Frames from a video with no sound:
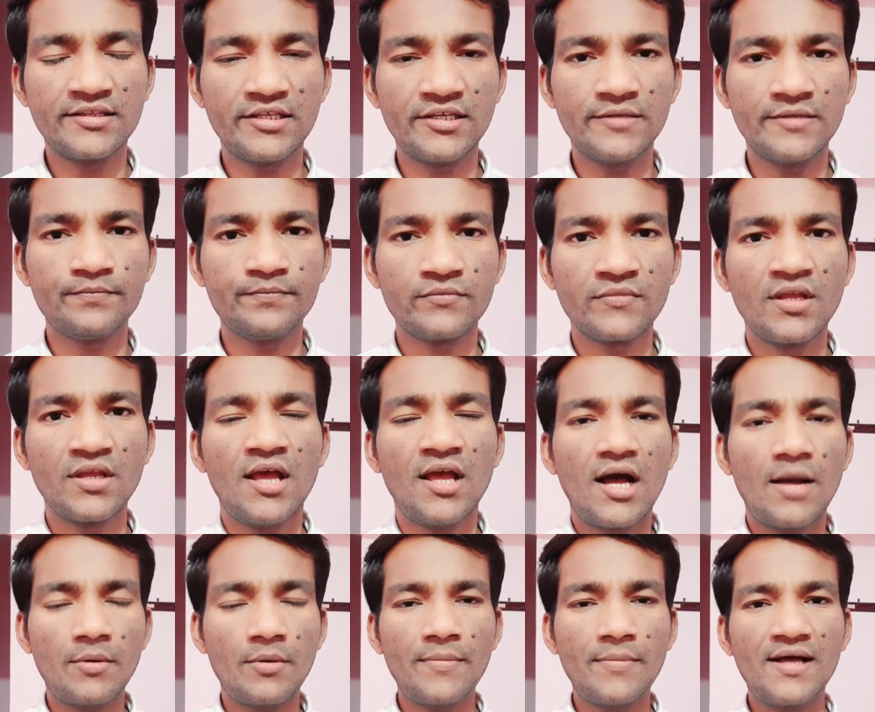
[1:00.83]
थे
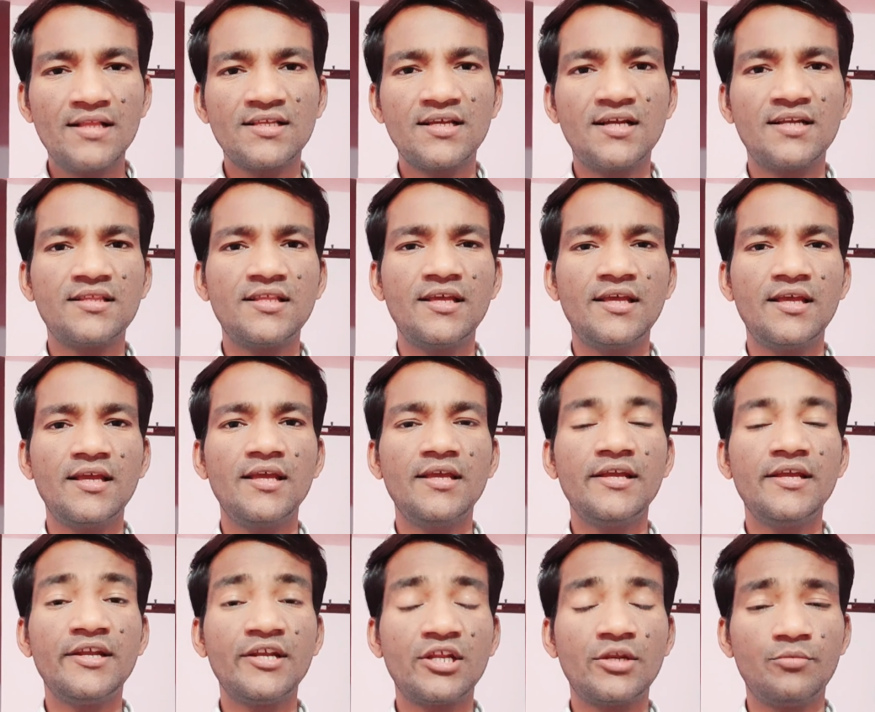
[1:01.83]
अब हम बात करते हैं
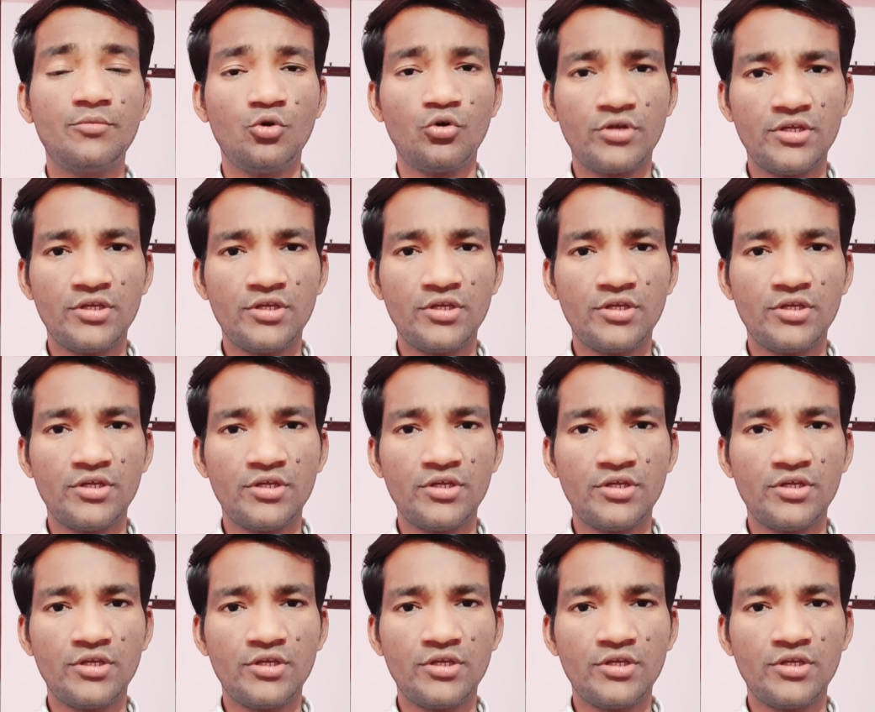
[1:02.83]
इंटरव्यू